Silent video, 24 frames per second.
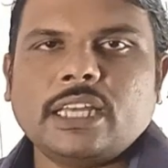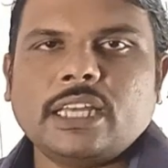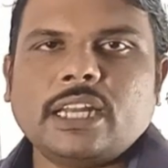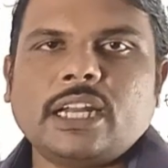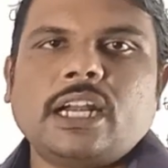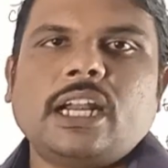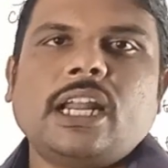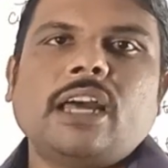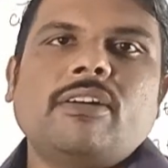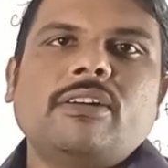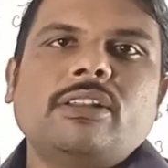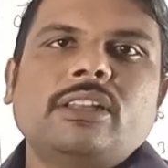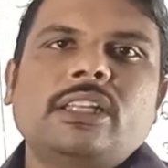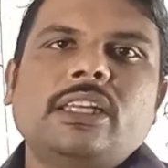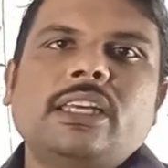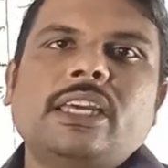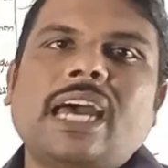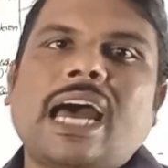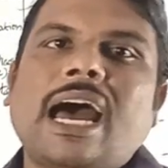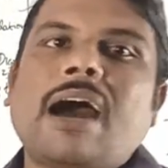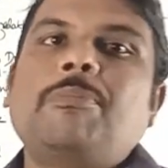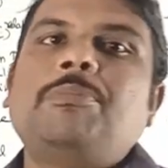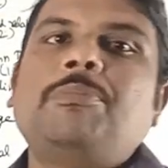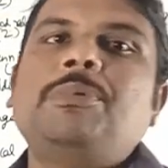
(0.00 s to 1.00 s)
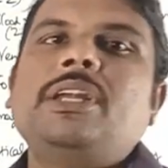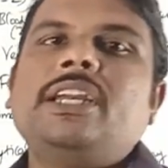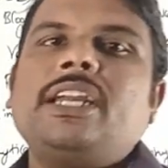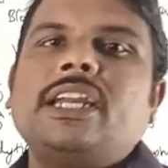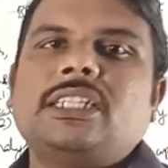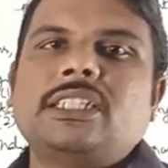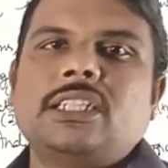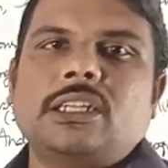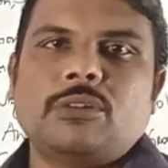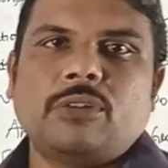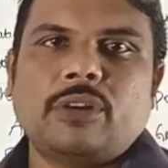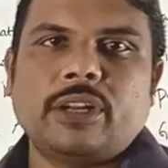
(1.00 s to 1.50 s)
இல்லைனா வந்து
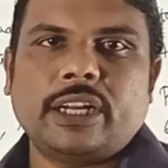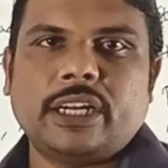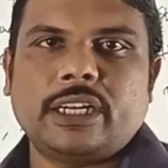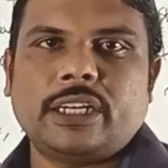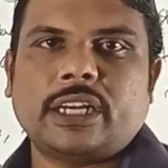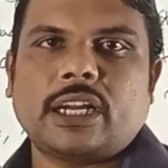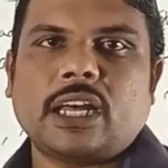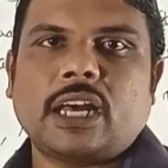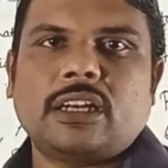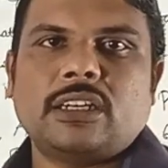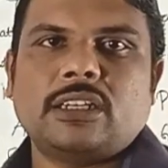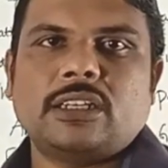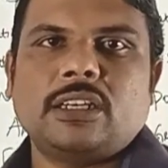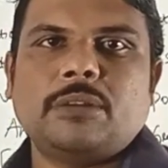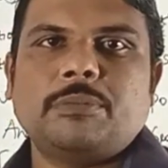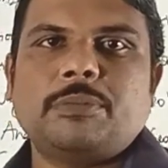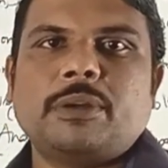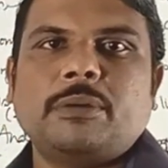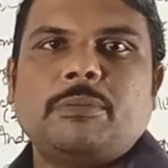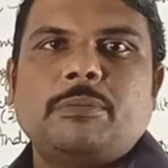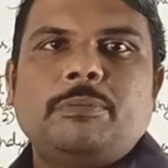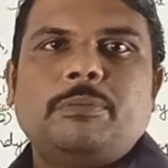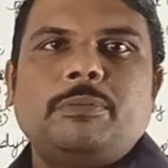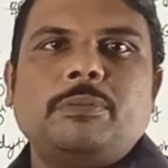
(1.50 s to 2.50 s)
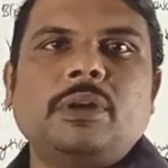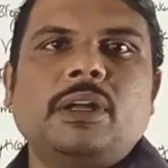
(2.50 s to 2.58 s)
அப்ளிகேஷன் ஓரியன்டாக இப்போ